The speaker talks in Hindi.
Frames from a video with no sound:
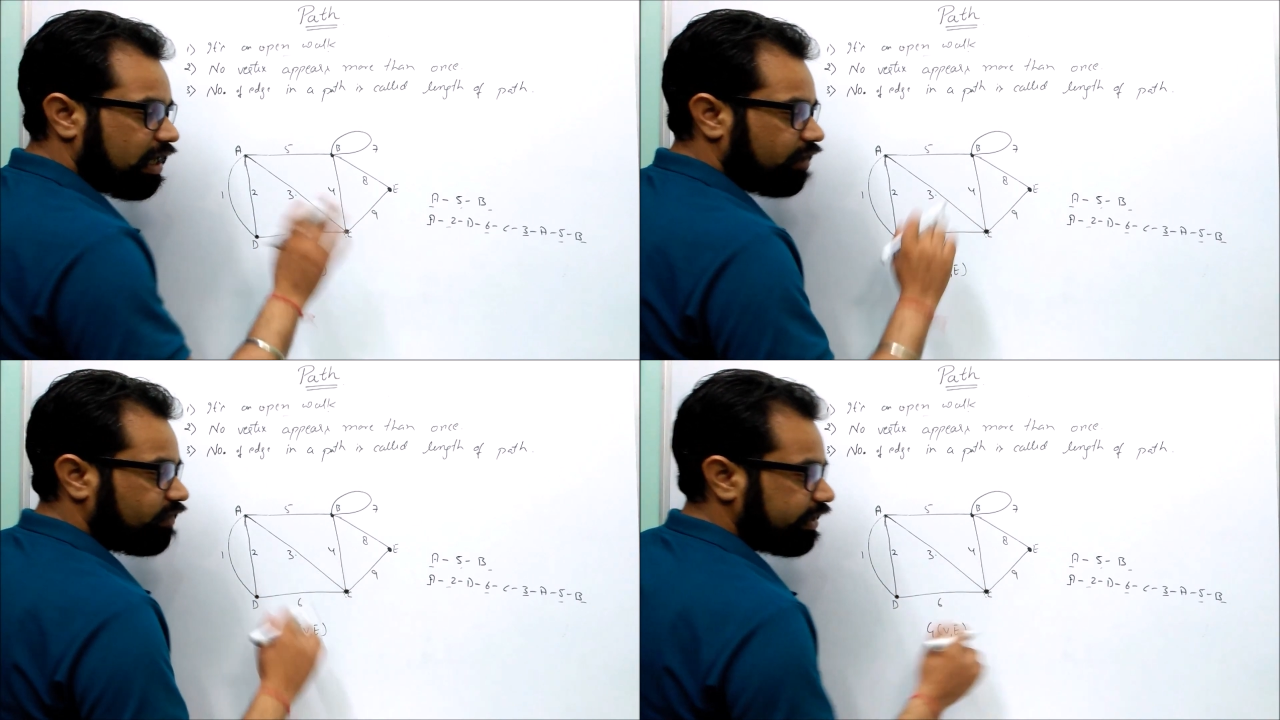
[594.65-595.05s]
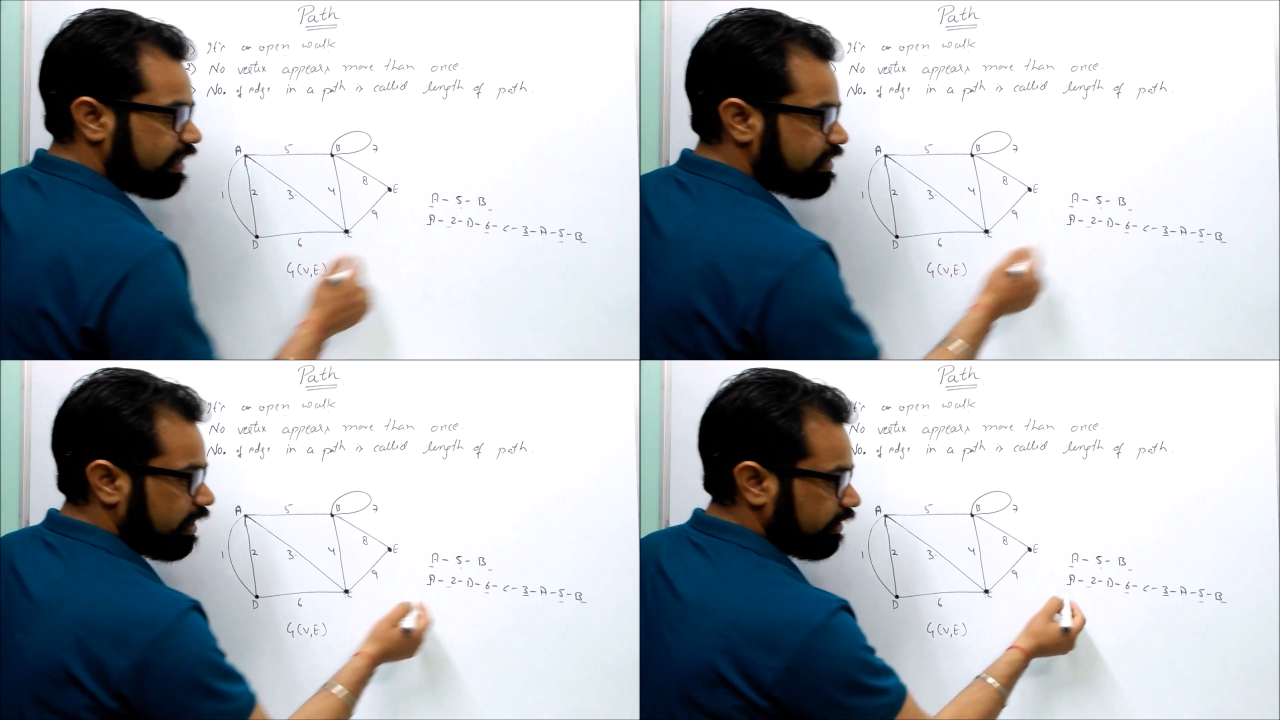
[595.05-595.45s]
अब
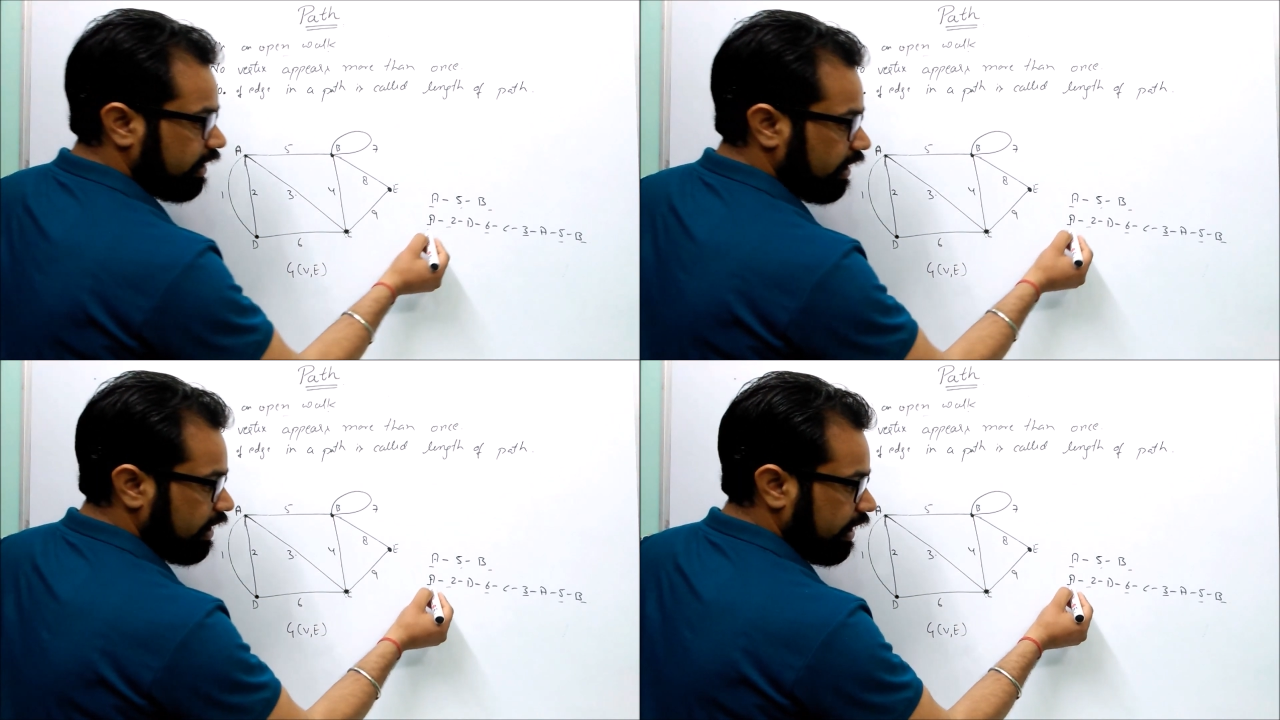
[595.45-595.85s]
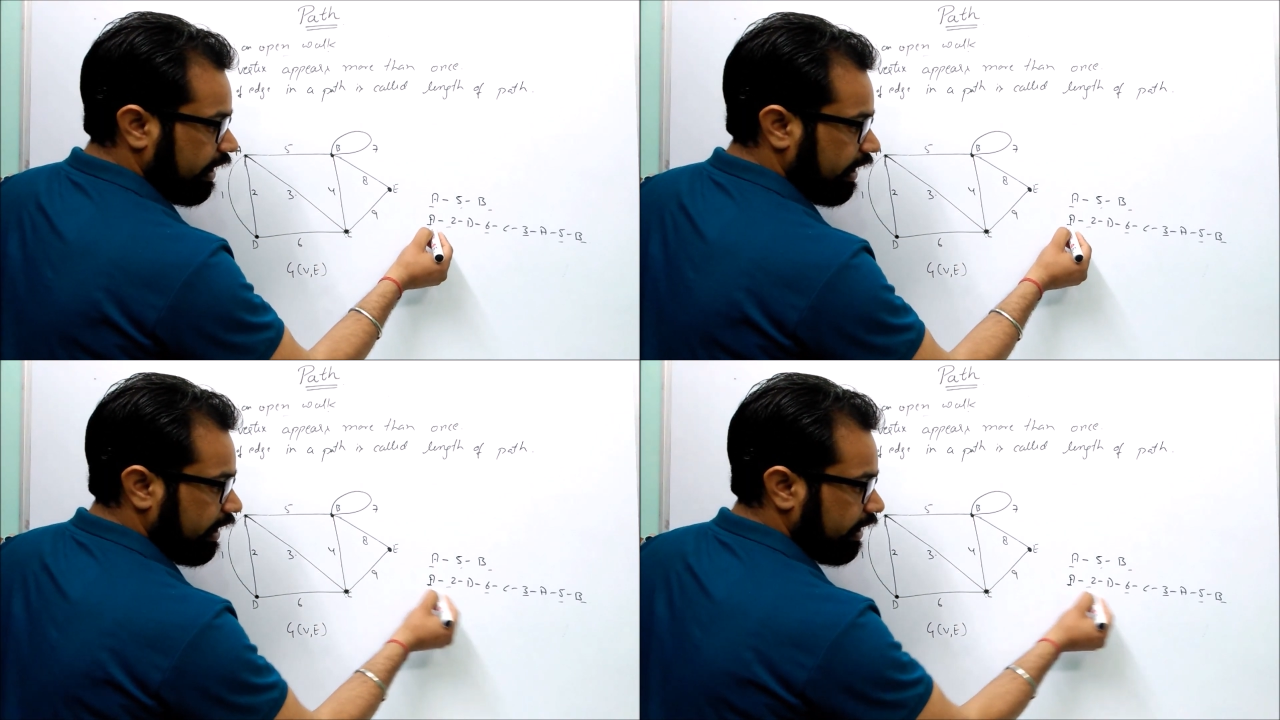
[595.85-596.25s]
वर्टेक्स देखते हैं
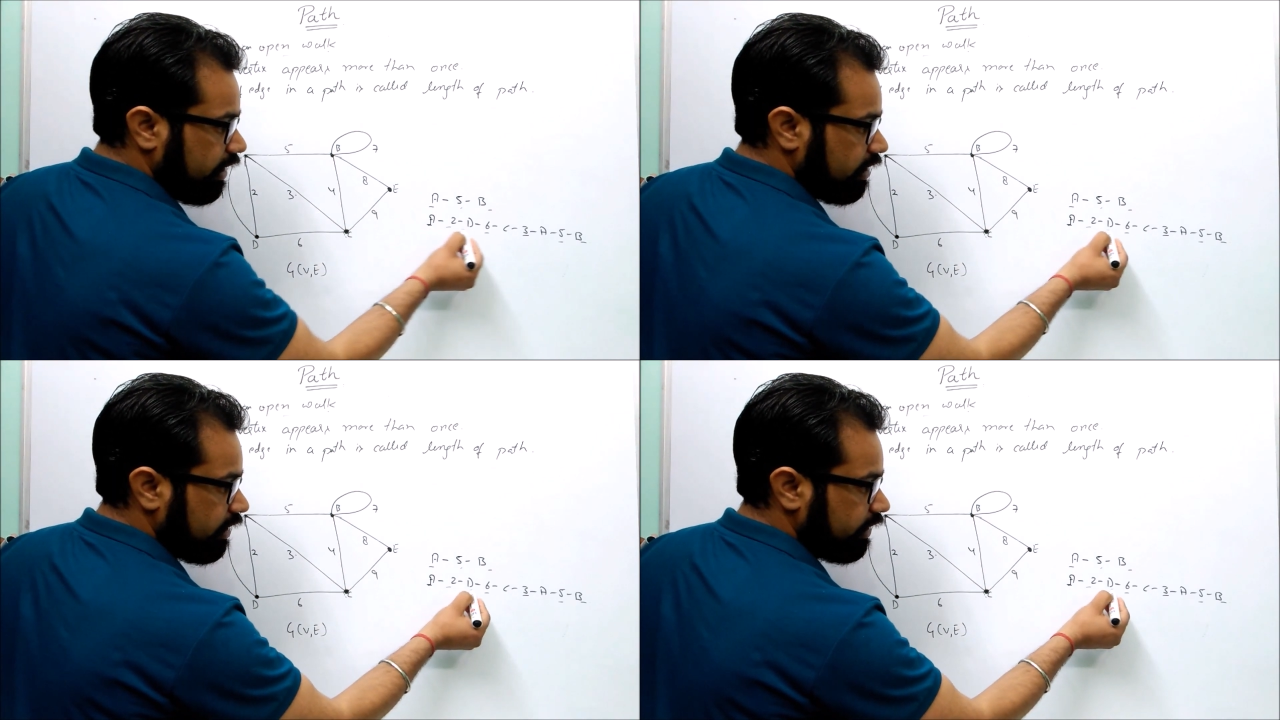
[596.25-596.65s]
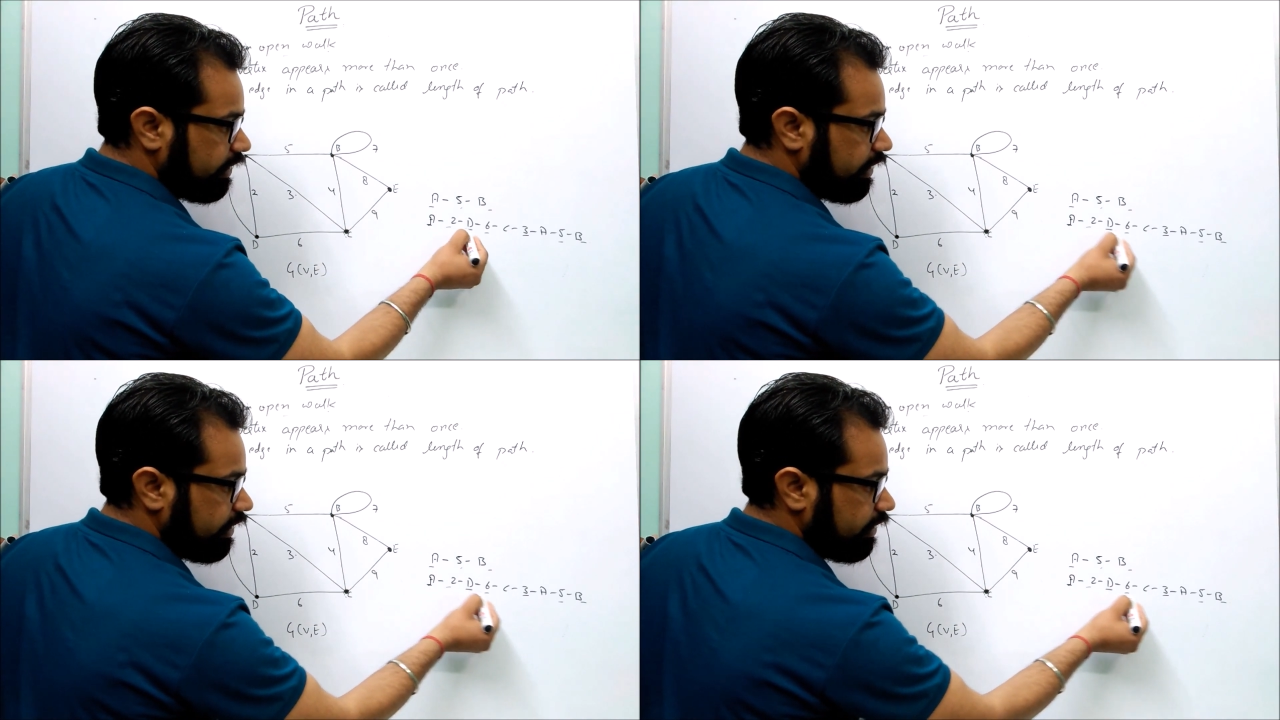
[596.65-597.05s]
ए
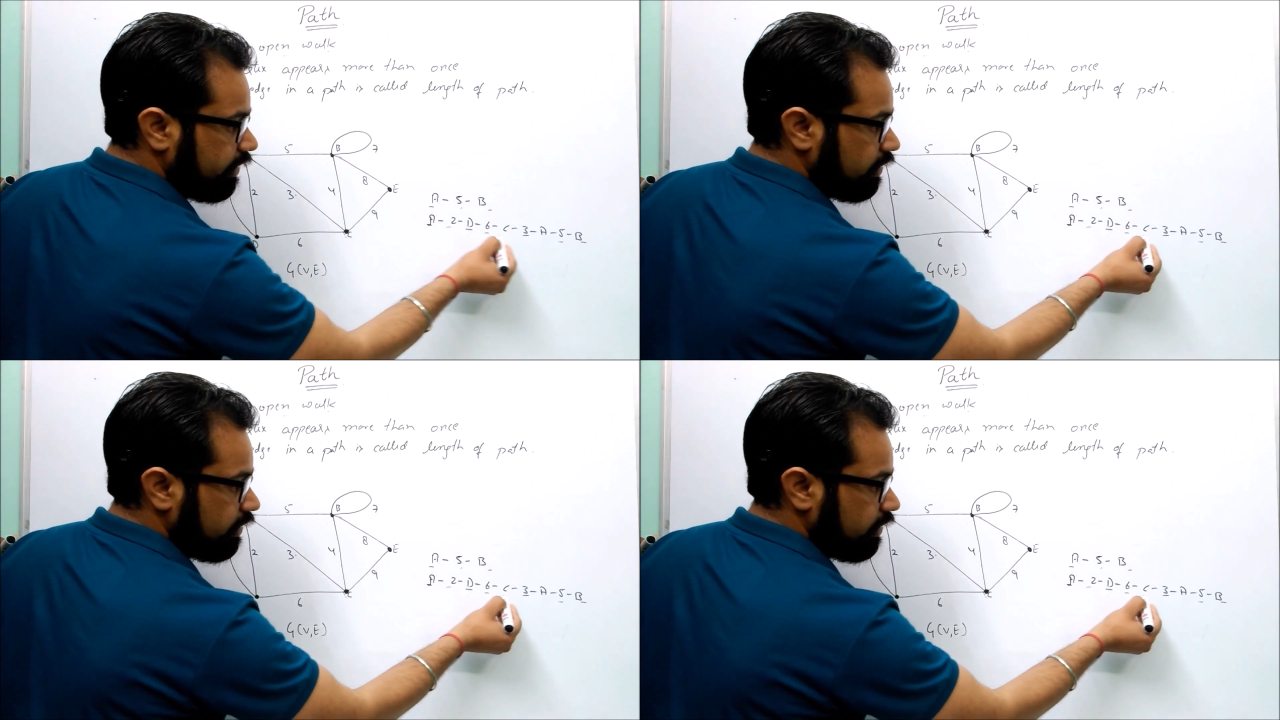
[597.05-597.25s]
डी